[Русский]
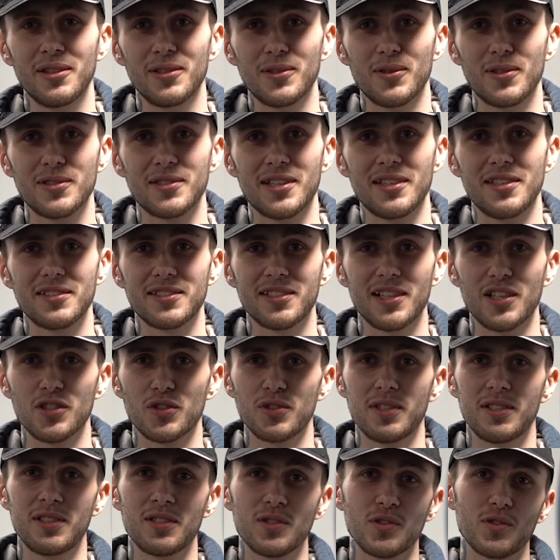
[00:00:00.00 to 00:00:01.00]
То есть они
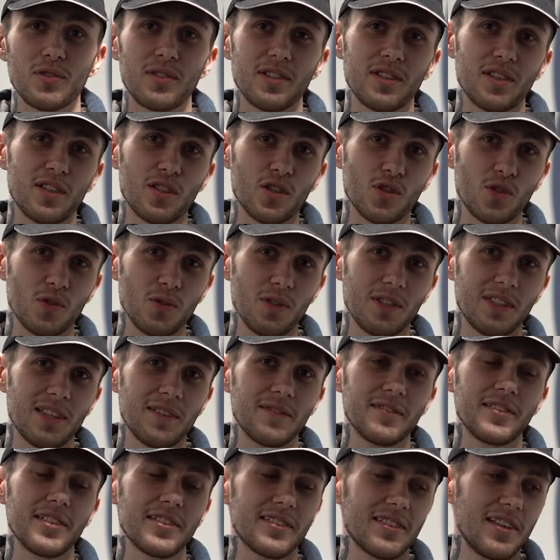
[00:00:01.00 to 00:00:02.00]
скажут один, что нехорошо, и
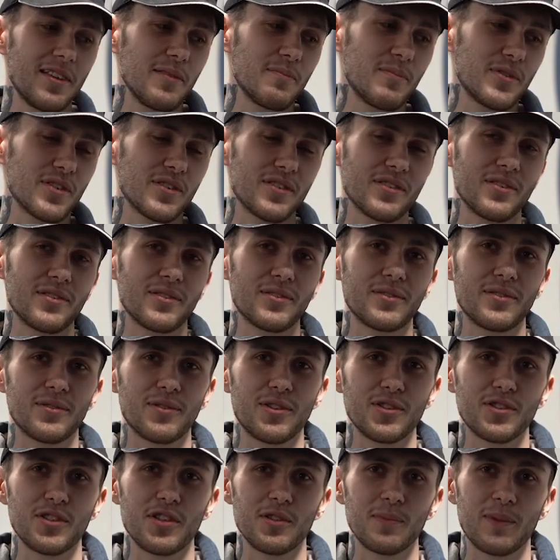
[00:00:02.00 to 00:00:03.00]
там все остальные по
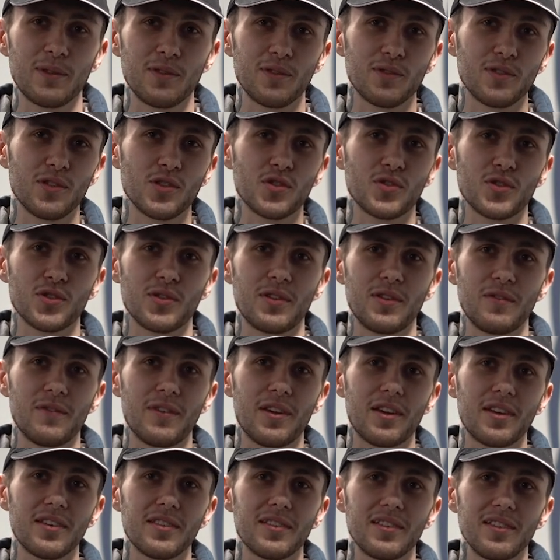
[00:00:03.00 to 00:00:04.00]
очереди пойдут тоже, что не
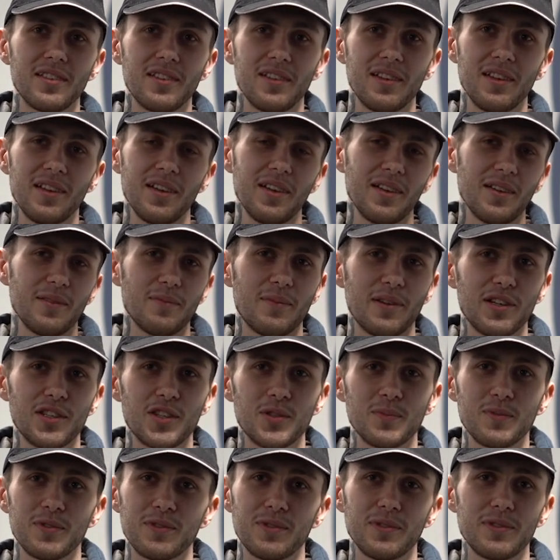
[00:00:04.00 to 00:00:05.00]
верят.
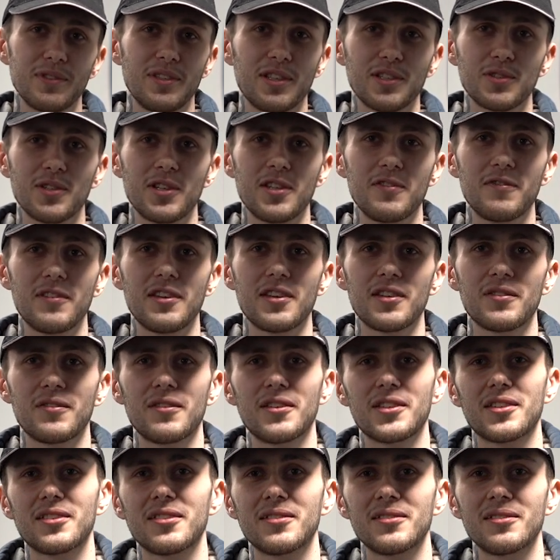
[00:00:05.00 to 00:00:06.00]
Поэтому никто не верит в
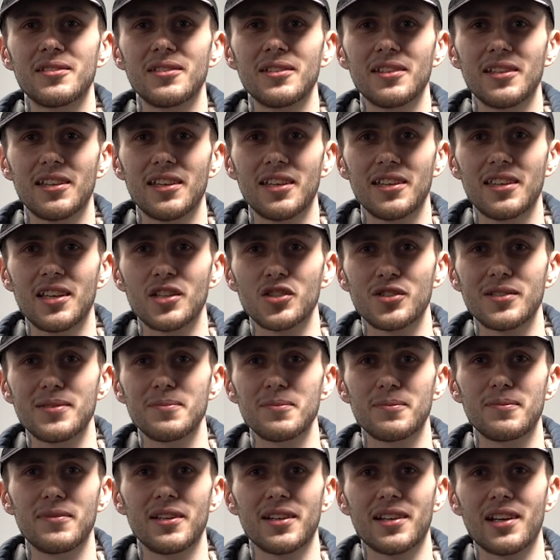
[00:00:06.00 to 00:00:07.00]
это. И даже
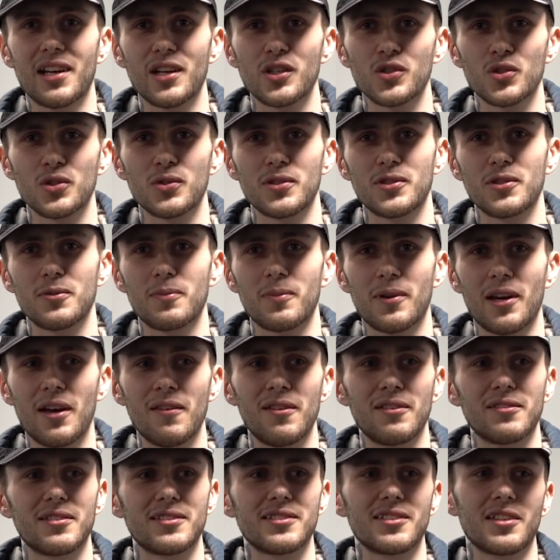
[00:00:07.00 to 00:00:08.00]
им докажут, что все
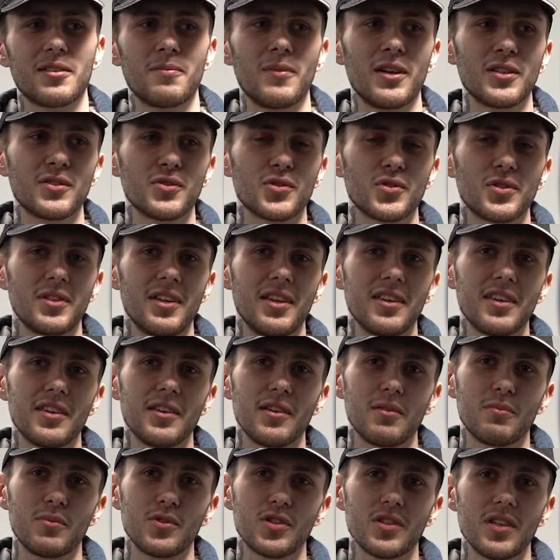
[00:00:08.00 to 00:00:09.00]
правильно, ты зарабатываешь деньги
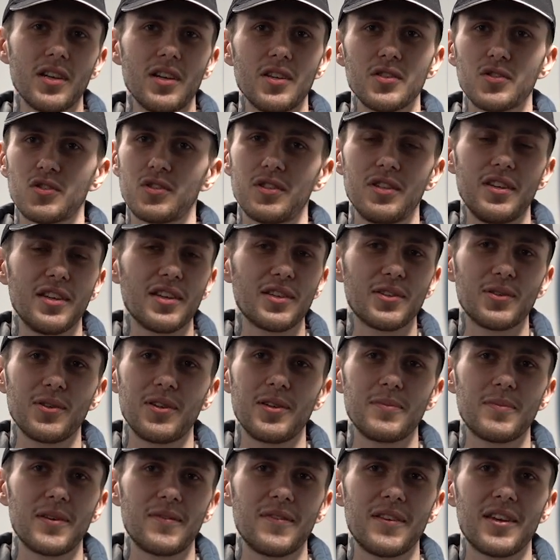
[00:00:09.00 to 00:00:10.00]
и обучаешь, никто
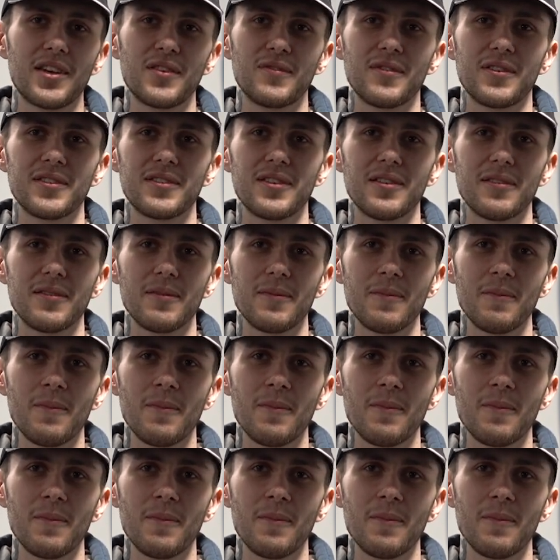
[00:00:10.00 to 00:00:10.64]
не поверит в это.